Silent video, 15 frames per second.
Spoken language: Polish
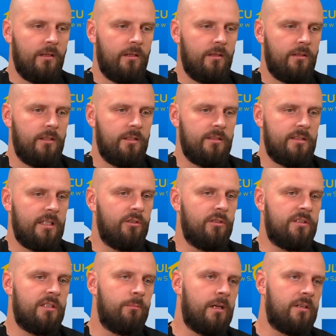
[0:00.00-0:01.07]
i z tego
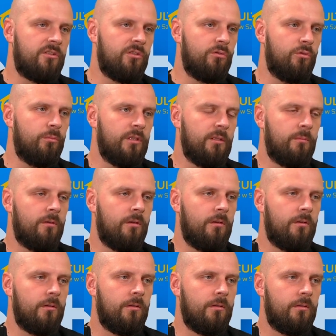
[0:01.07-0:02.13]
jestem bardzo dumny,
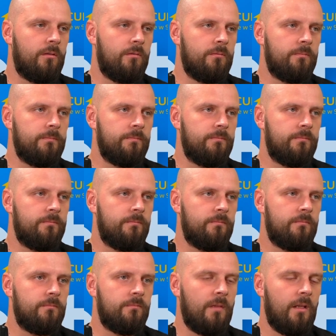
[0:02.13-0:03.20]
bo mm,
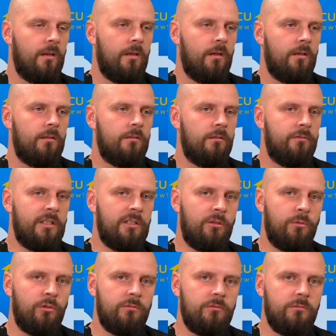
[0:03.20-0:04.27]
no
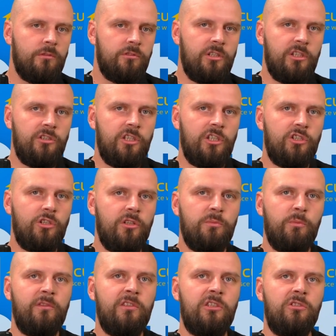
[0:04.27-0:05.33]
wiadomo, no ciężko jest
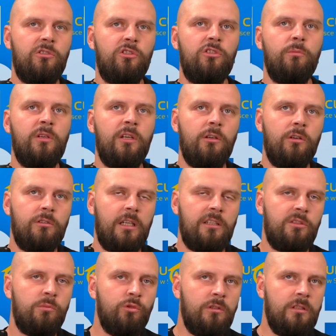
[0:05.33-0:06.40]
powiedzieć coś dobrego o tak
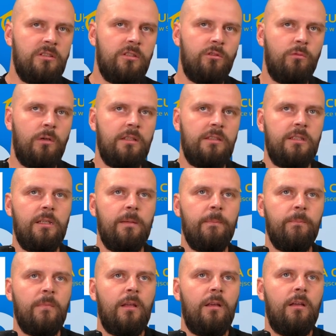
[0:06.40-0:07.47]
smutnej sytuacji,
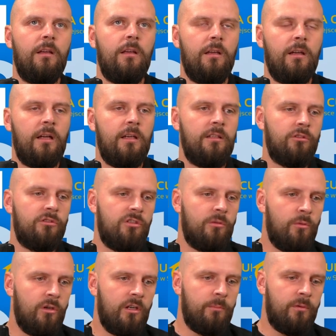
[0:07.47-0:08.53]
e, ale to, co
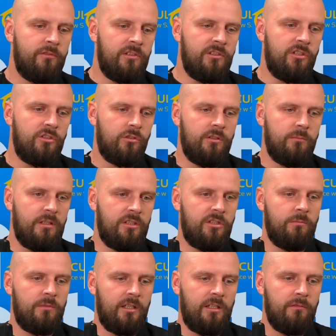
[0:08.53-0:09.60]
mogę powiedzieć o tym
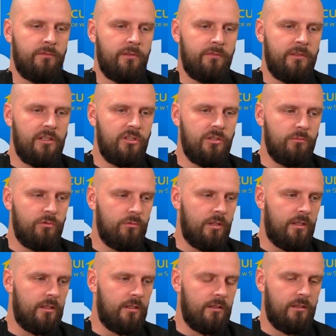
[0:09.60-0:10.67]
naszym takim wewnętrznym
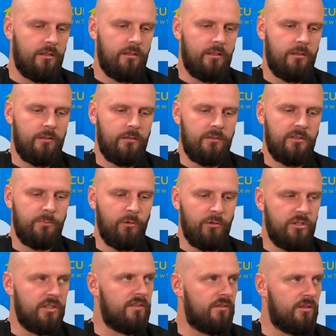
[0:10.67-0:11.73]
tutaj e,
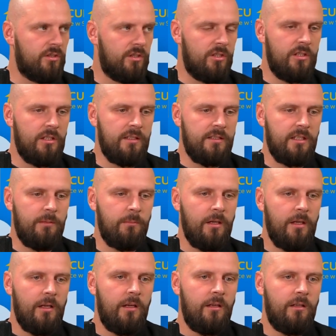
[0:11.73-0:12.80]
społeczeństwie szczecineckim,
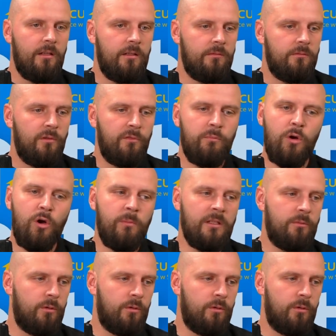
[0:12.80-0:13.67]
e, no w moment po